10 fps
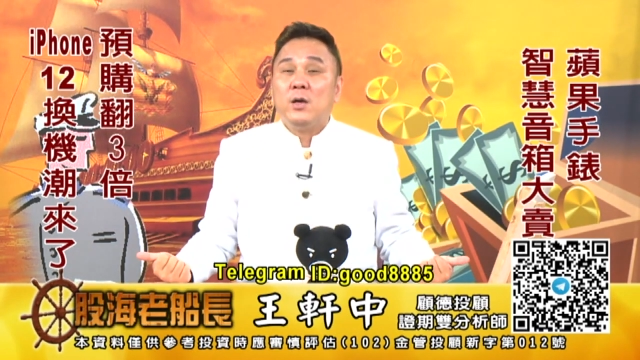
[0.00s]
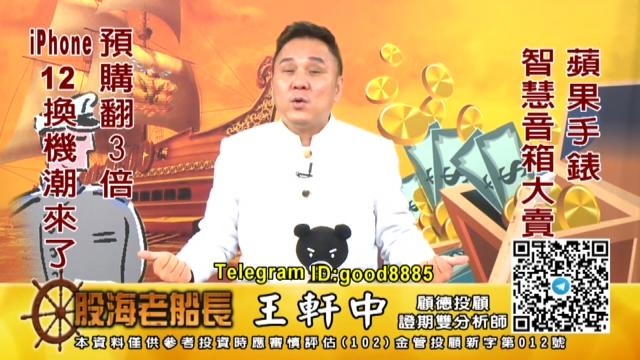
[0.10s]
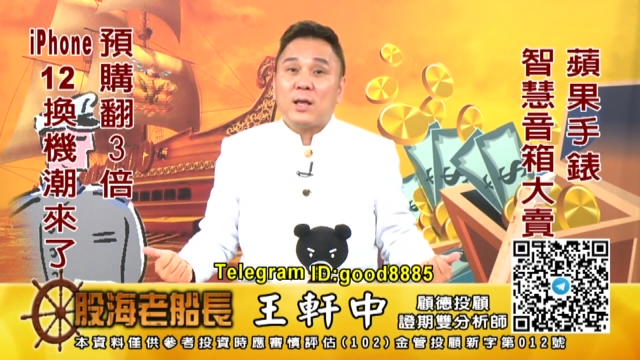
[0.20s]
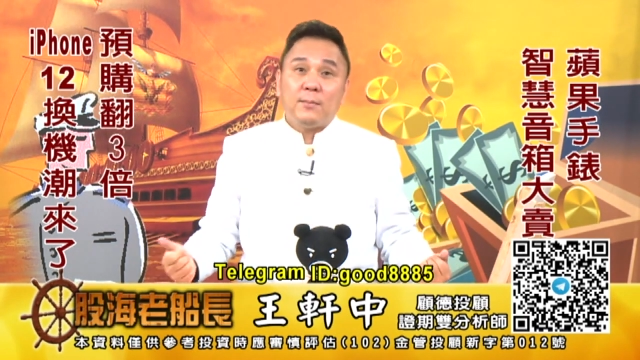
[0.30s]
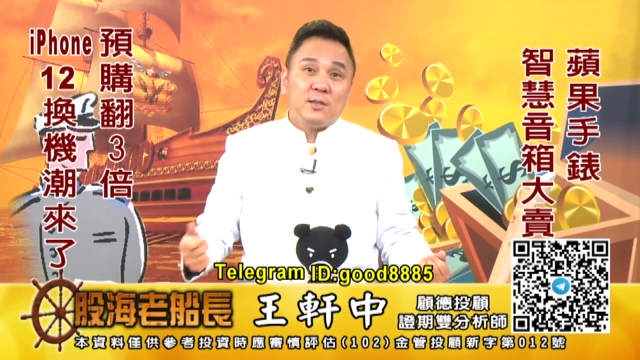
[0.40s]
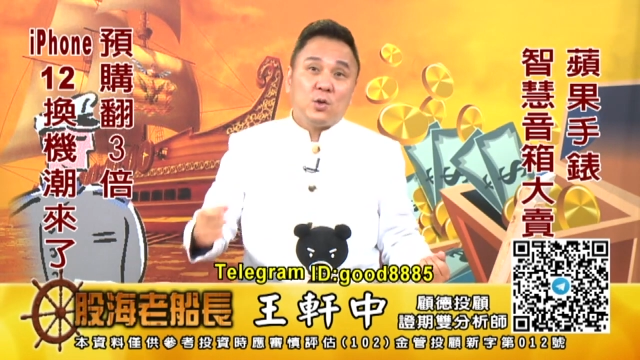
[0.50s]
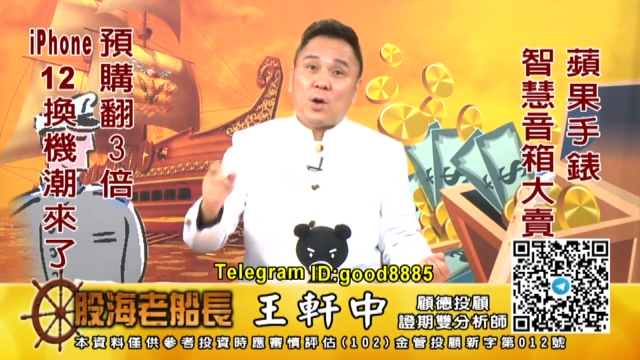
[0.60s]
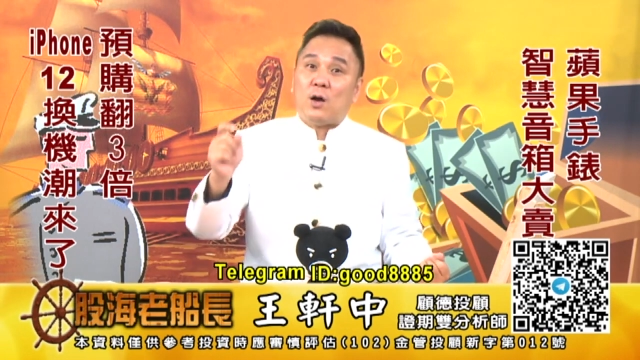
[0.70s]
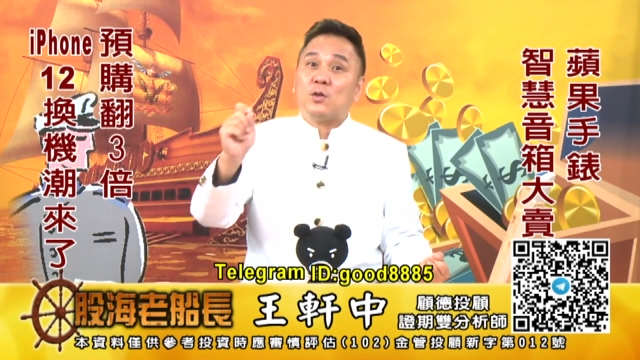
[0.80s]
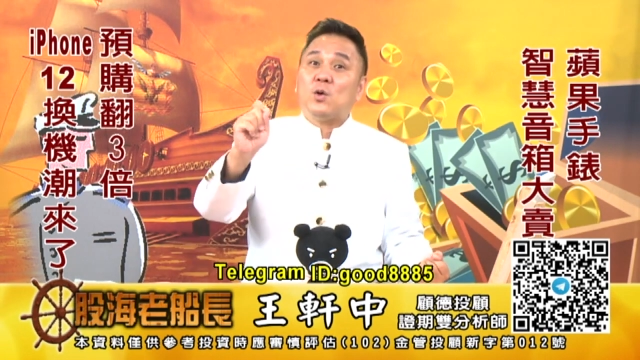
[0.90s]
因为他们这
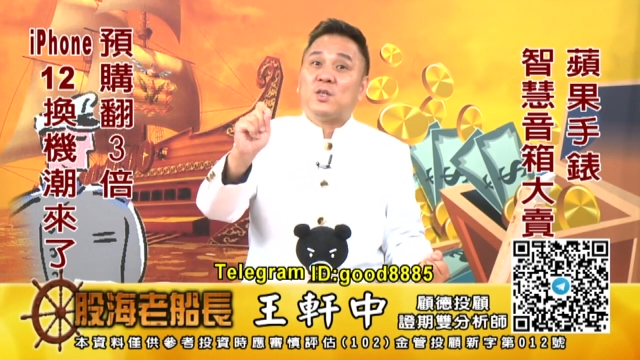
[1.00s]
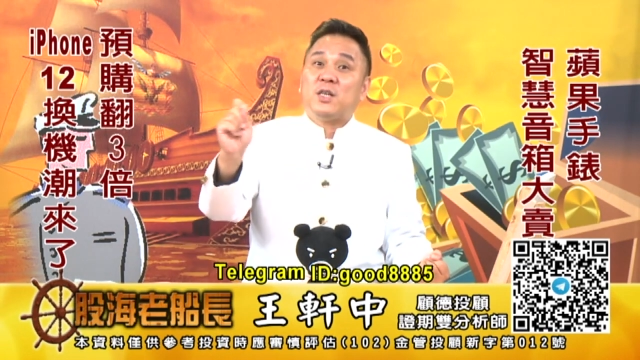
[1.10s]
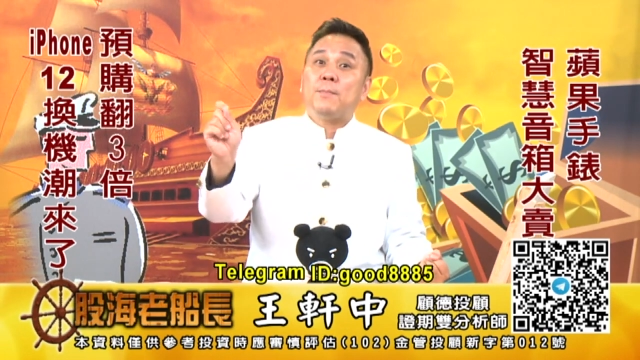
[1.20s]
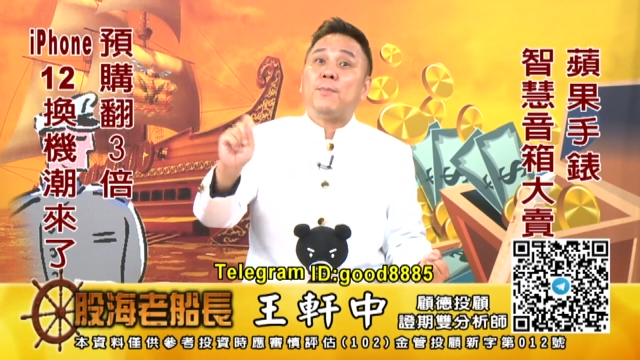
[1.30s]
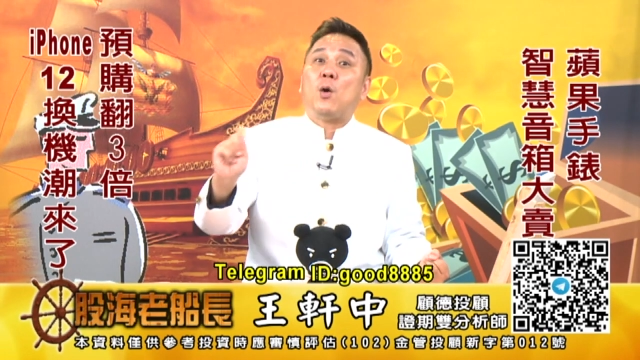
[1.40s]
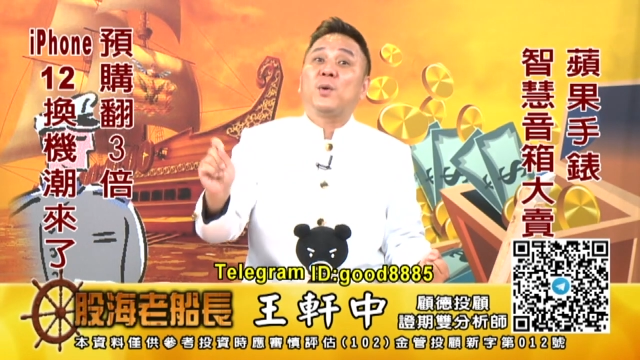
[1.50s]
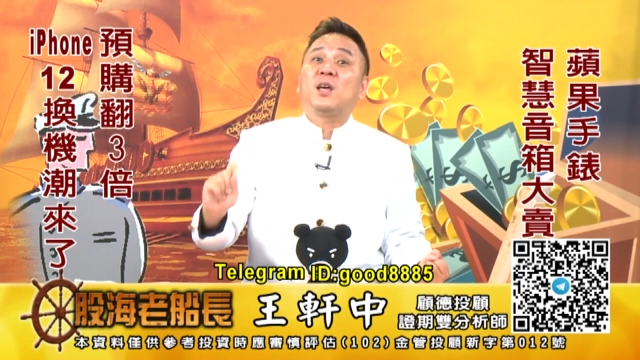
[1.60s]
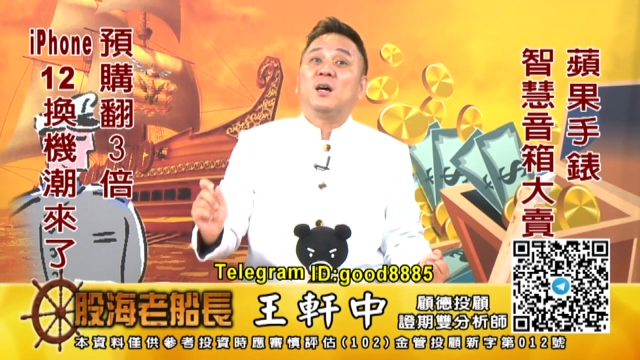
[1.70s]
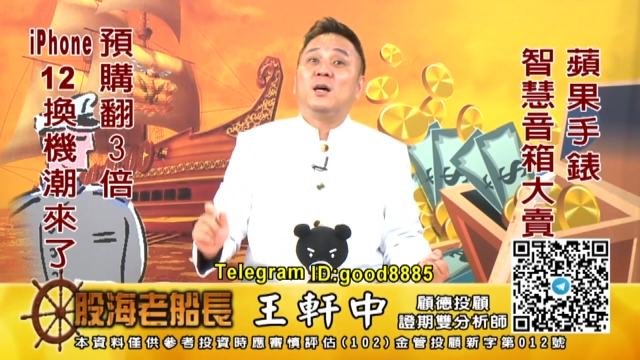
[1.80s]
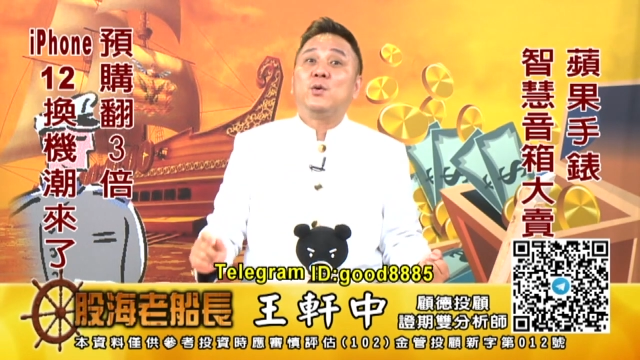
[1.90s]
种好像都有签保
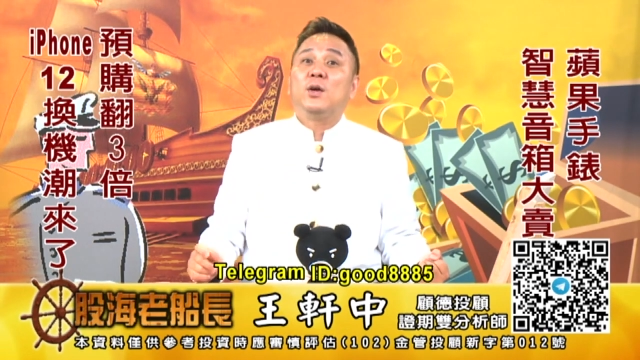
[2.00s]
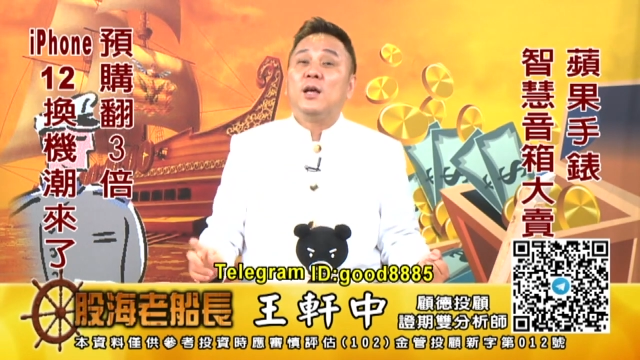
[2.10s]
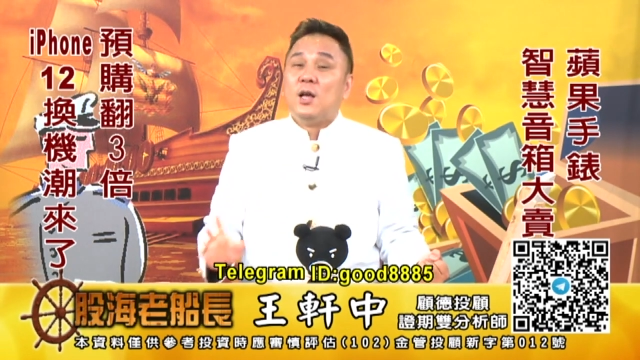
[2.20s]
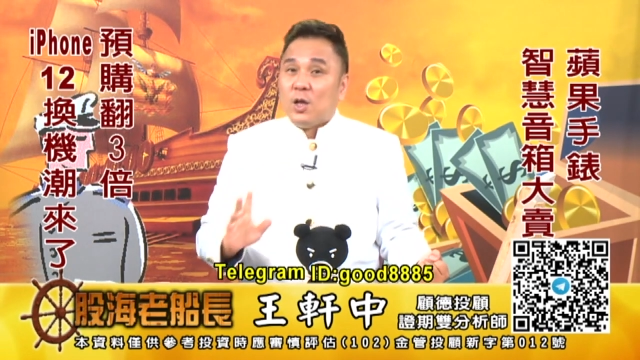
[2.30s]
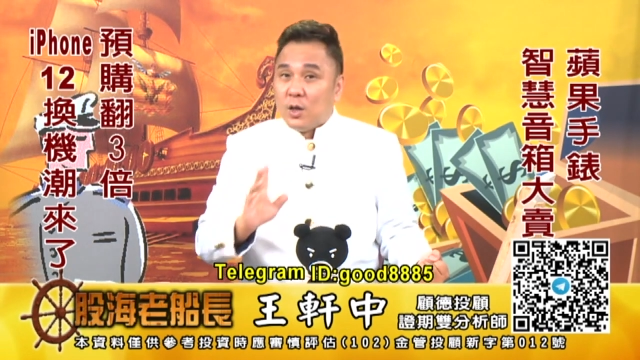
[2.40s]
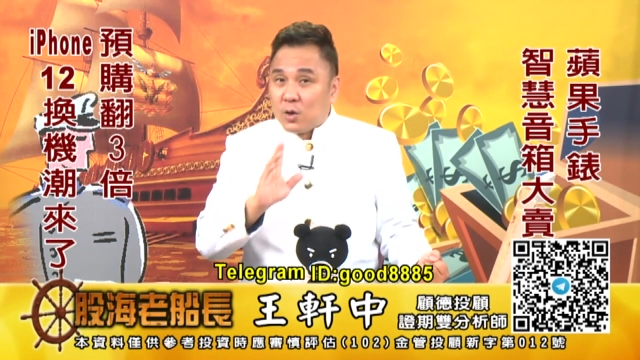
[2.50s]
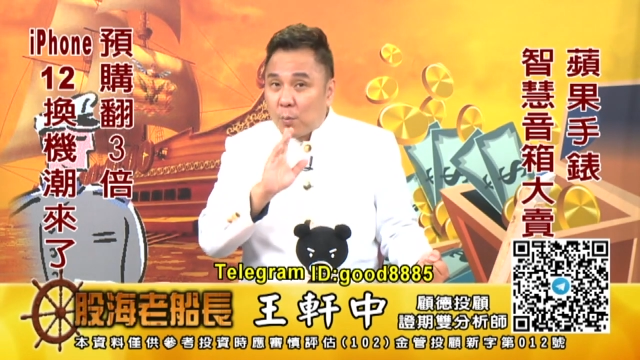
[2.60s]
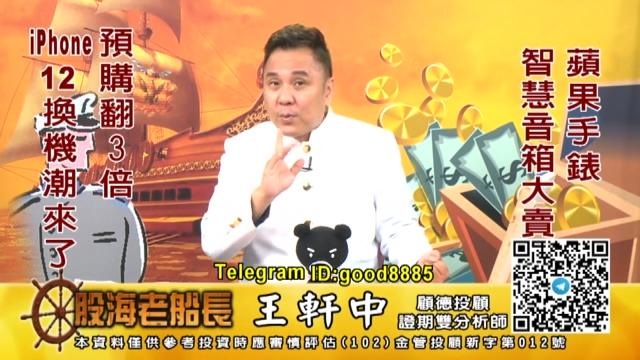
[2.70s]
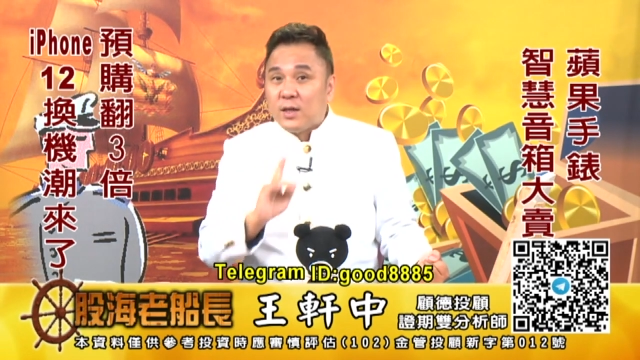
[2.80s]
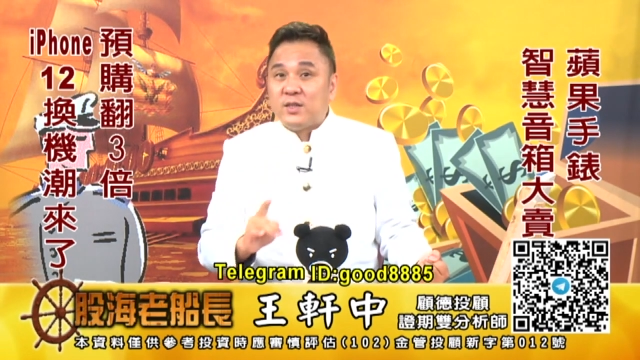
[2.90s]
密合约，
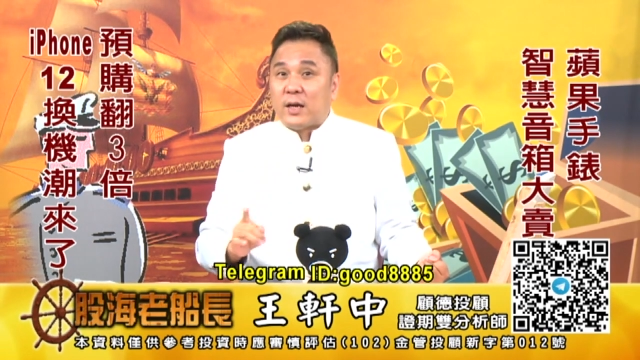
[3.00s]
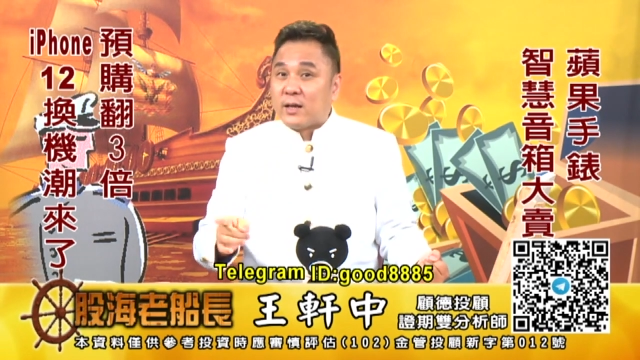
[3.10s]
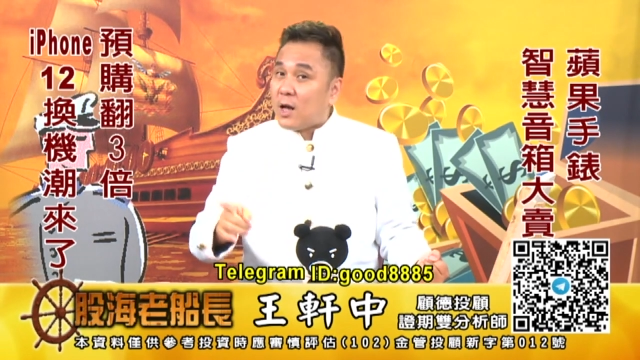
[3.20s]
都不能讲。